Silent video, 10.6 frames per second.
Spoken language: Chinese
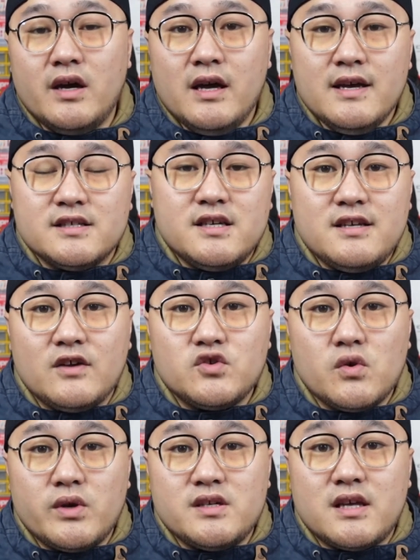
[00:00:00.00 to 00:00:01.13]
实际上，中
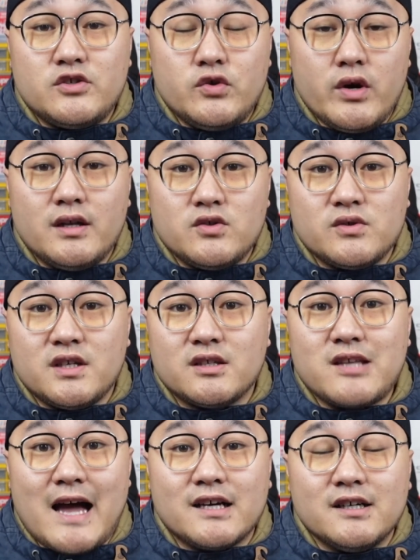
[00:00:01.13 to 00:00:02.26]
国队现在缺的就是一个
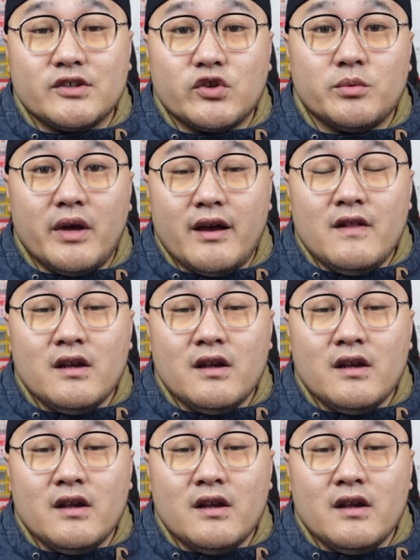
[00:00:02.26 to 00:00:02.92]
大哥，对不对？